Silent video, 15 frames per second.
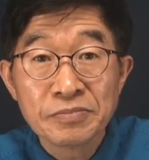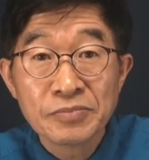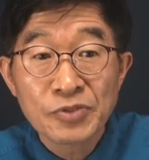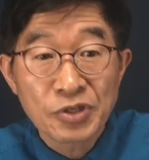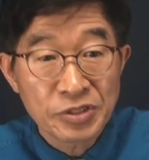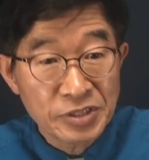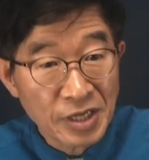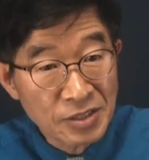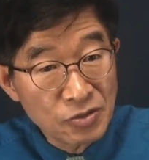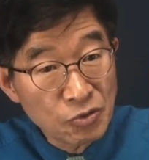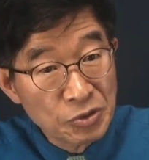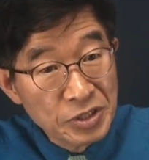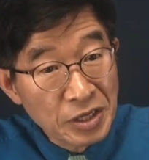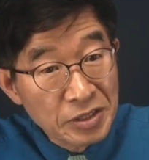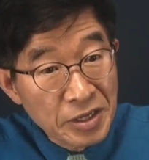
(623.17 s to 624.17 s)
전산
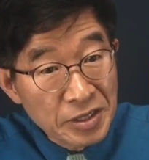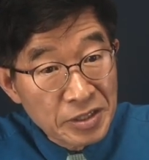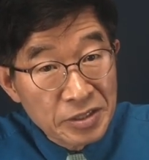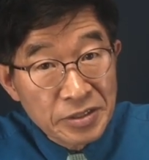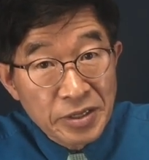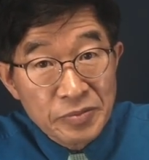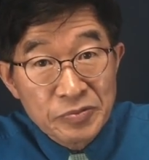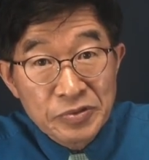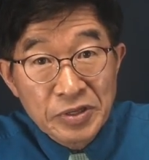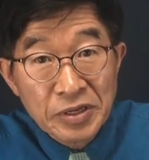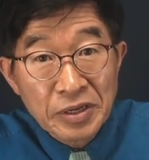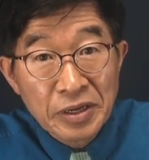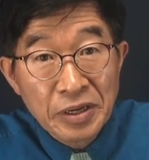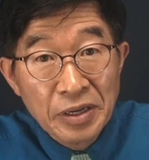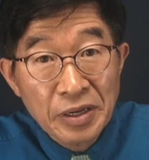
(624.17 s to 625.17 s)
조작을 했기
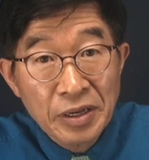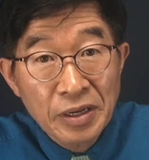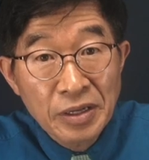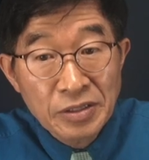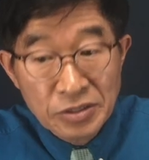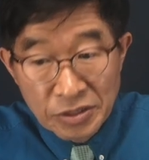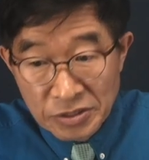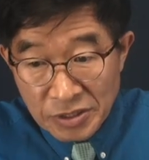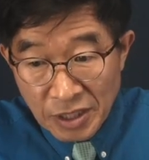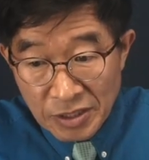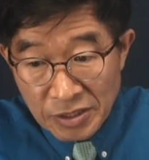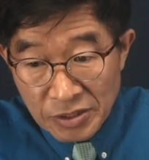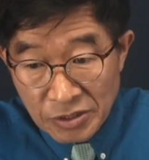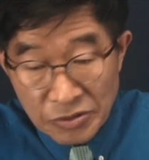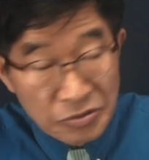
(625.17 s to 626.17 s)
때문에
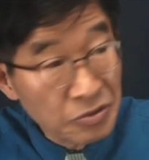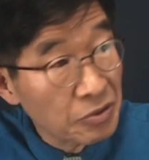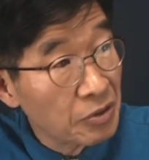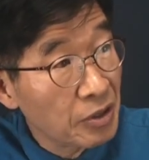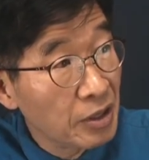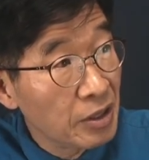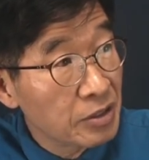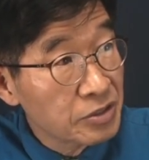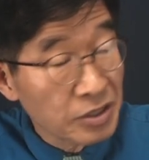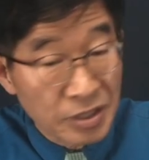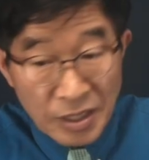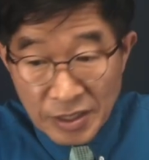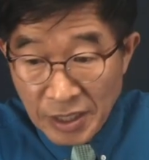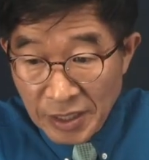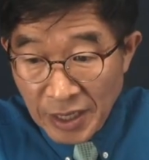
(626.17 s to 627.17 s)
전산적으로
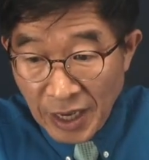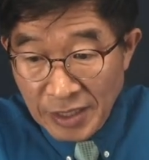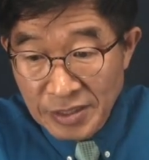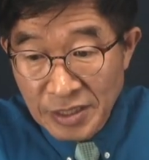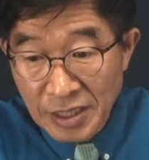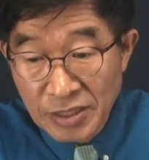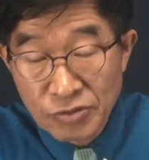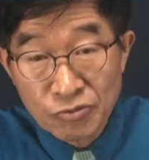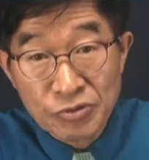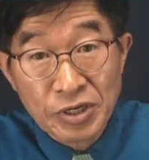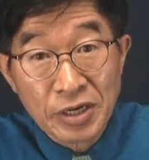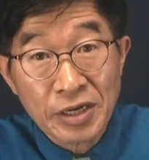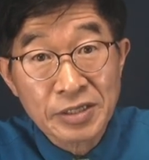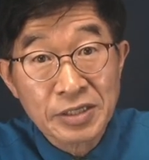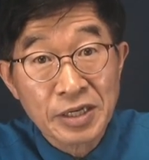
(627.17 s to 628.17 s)
정확하게 한 자리
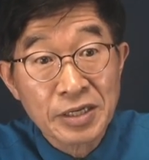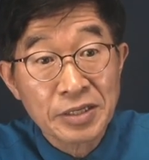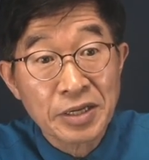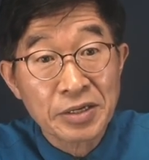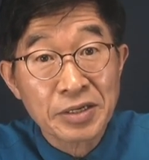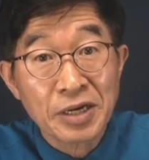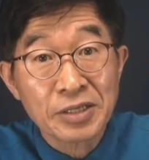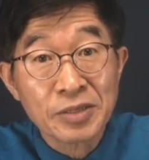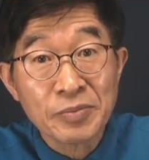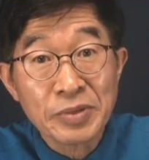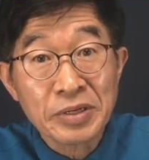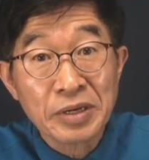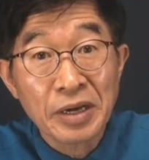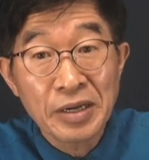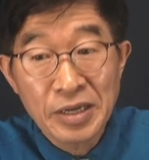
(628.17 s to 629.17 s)
숫자까지 찾아낸 거
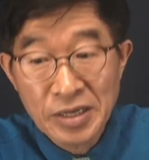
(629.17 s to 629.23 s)
아닙니까?